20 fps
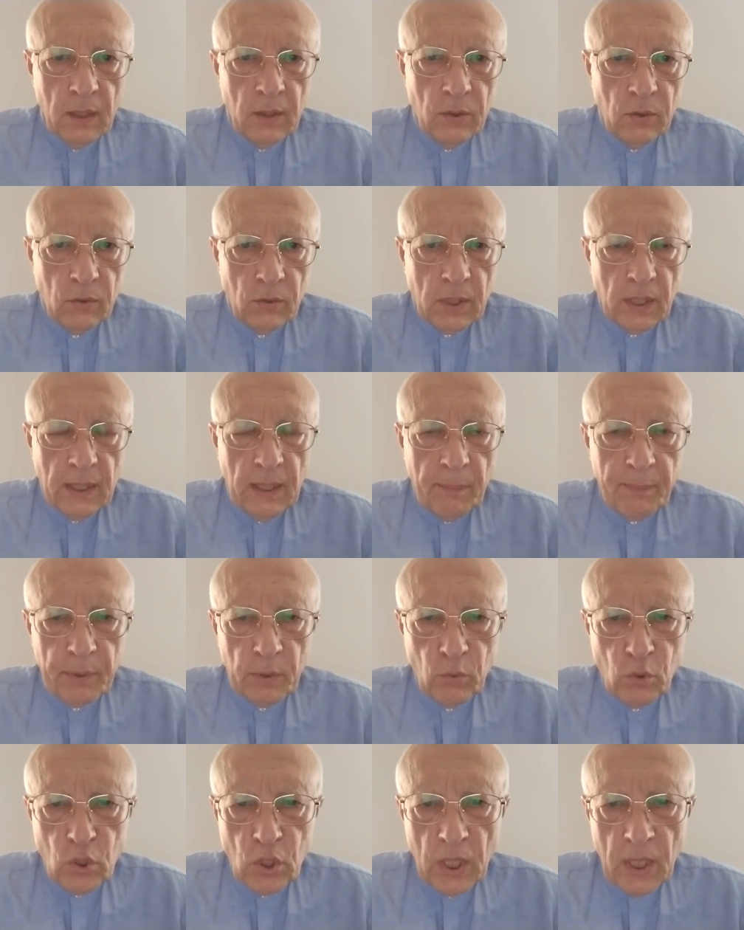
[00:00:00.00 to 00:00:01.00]
Ну тогда
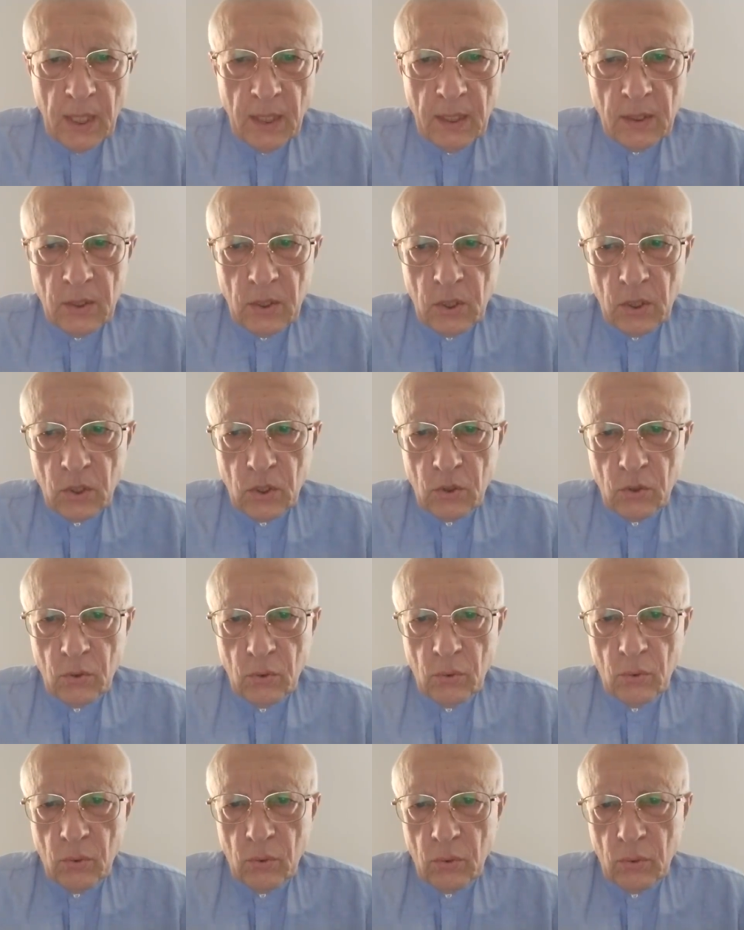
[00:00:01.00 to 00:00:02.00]
получается,
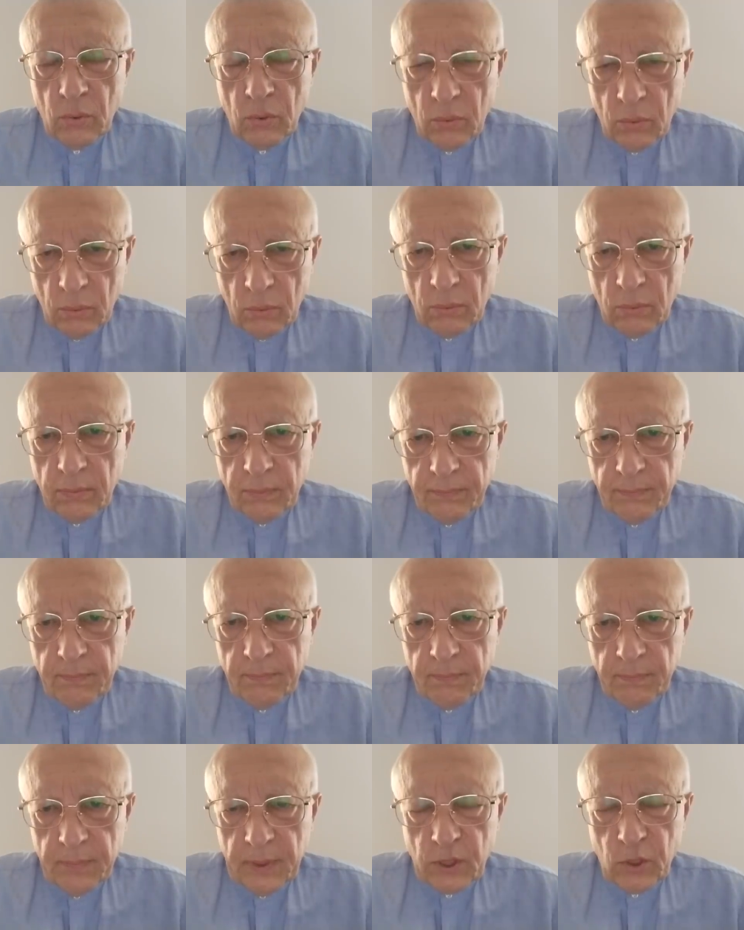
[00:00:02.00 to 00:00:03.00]
что
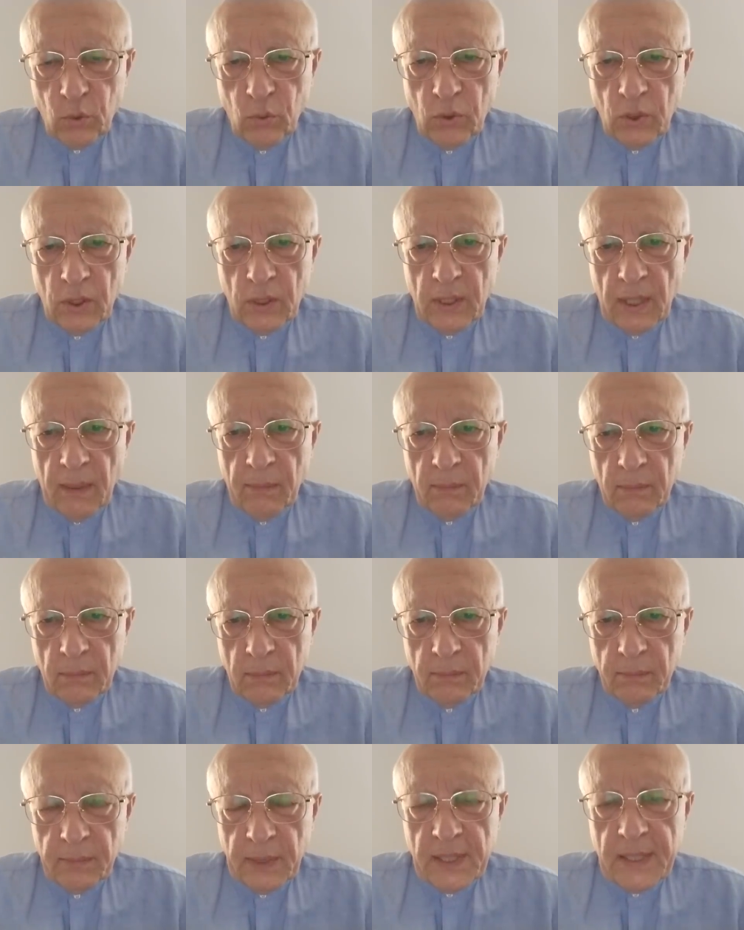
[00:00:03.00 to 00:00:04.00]
по сути,
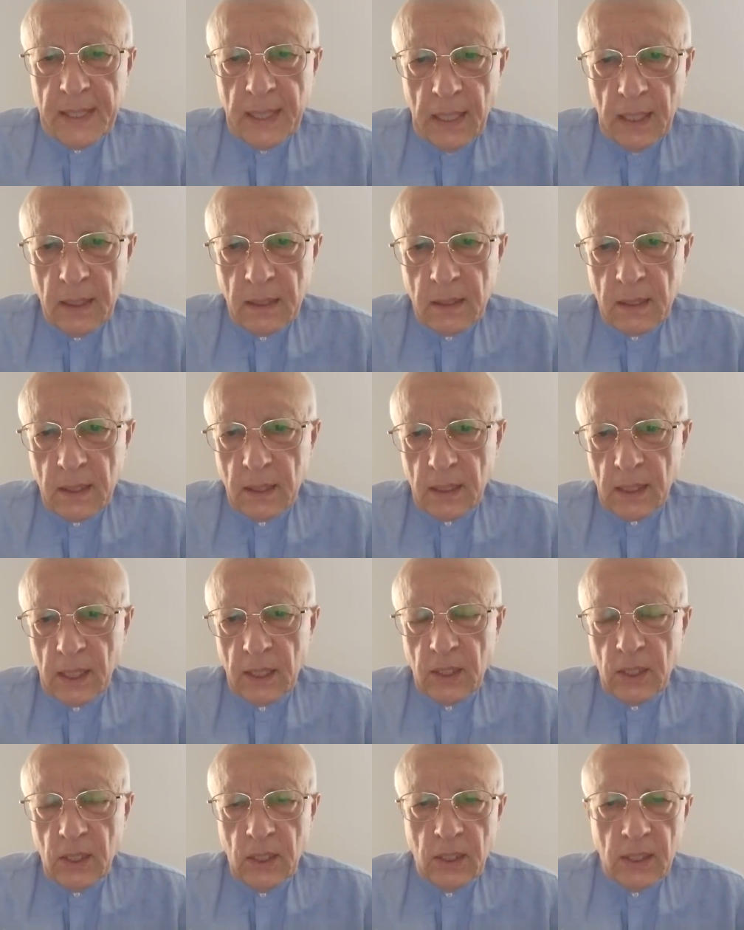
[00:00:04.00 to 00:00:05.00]
там поселятся
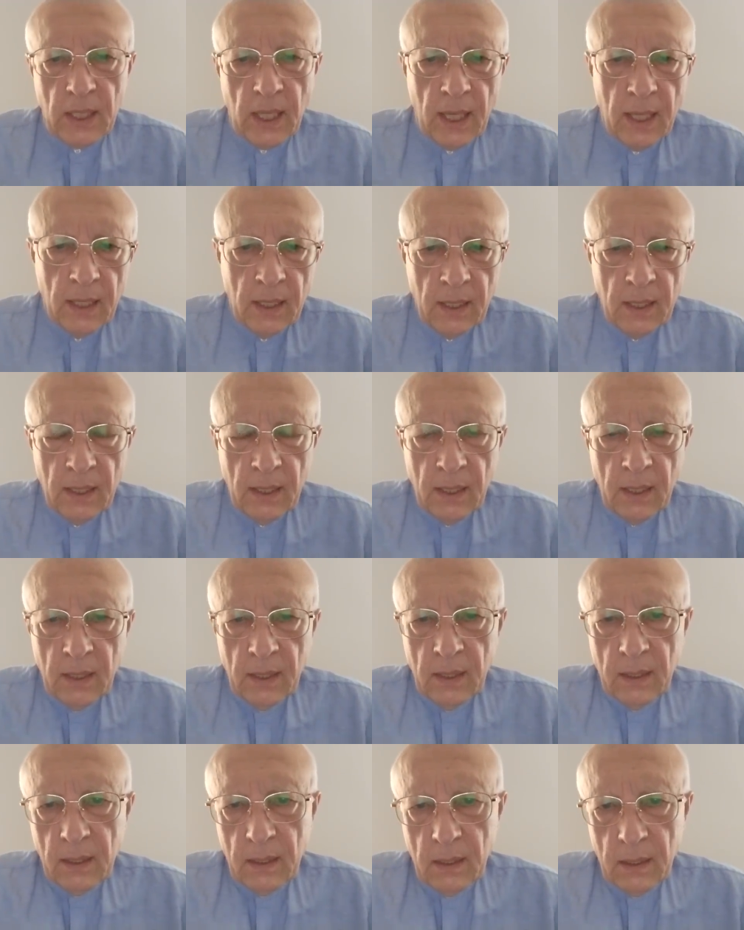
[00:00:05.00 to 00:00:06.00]
какие-то
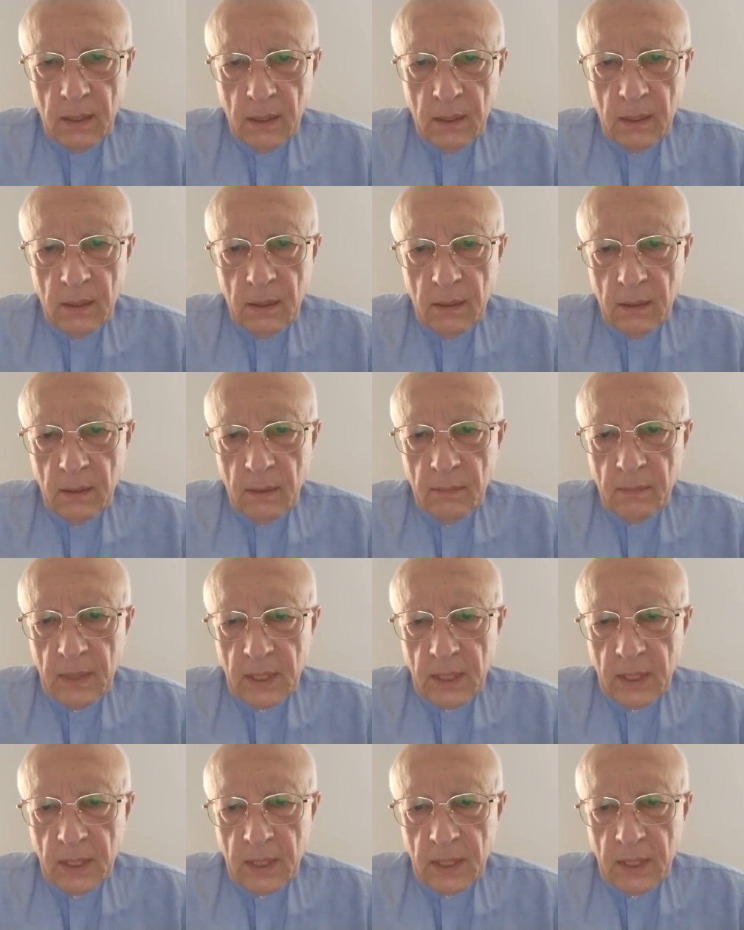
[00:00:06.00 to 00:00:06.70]
а,